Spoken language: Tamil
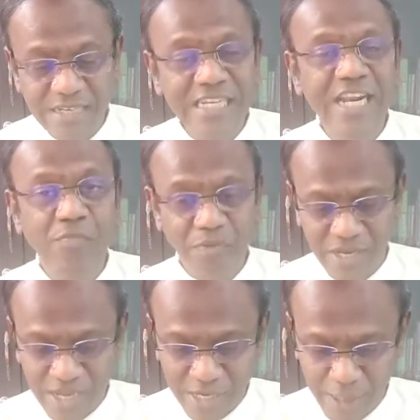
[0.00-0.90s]

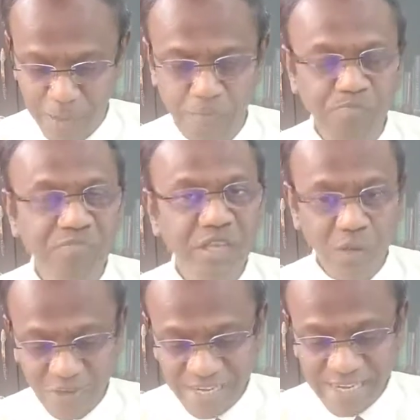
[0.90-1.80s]
நிரப்பினார்கள்
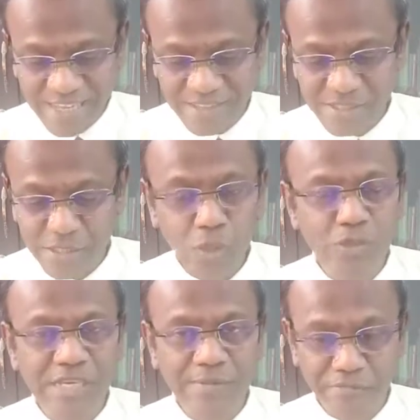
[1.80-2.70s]
We read like this in
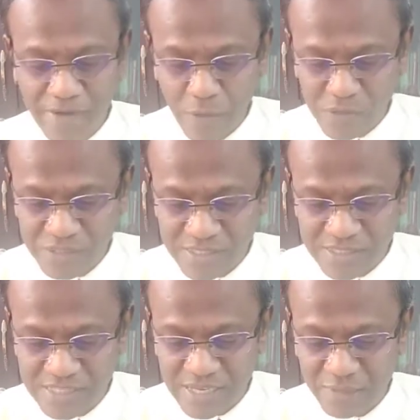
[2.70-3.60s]
Luke chapter 5 verse 6
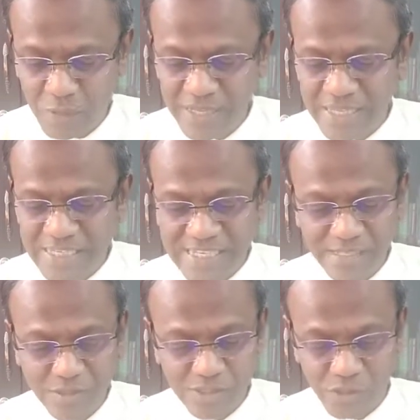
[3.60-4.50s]
and 7. When they had
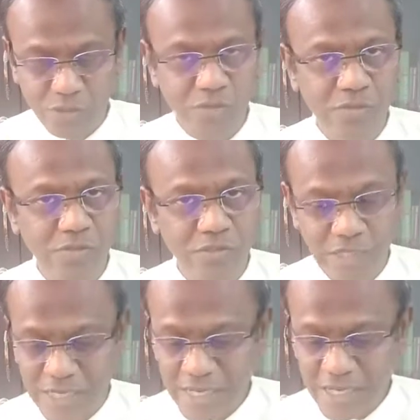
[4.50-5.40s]
done this,
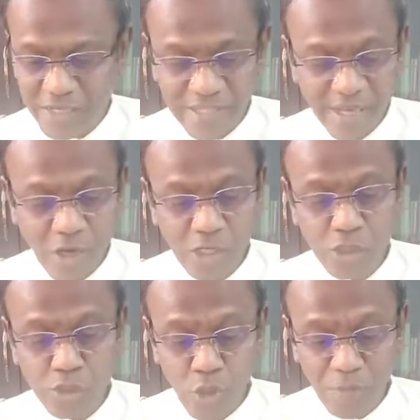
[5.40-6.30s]
they caught
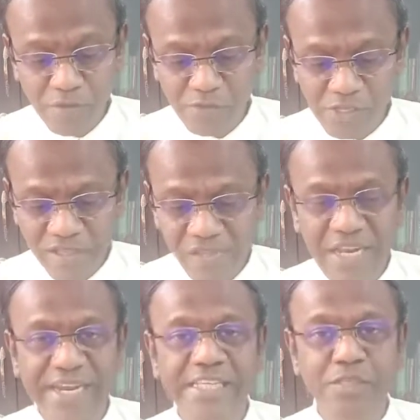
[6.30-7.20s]
so many fish that
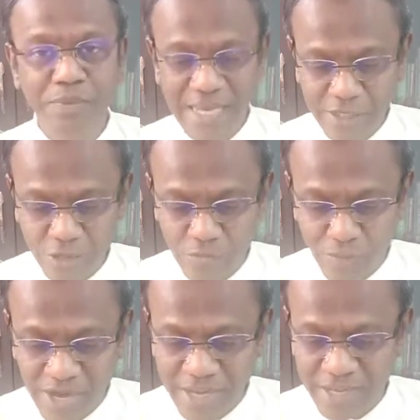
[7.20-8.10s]
their nets began to
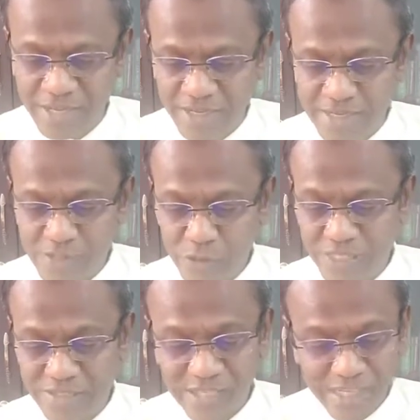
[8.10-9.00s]
break. So
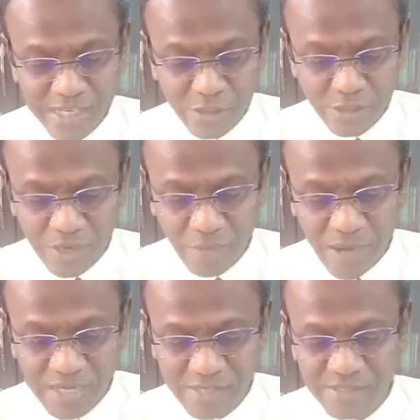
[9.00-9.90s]
they signaled to their
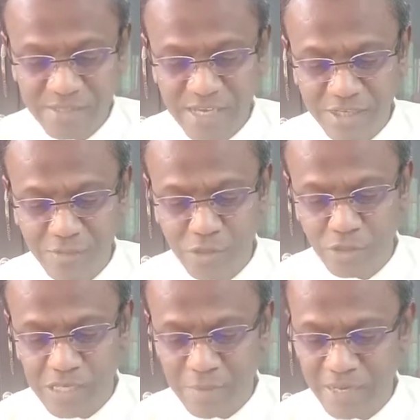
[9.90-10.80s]
partners in the other boat
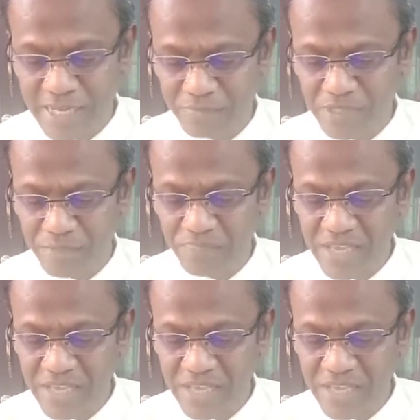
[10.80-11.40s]
to come and help them.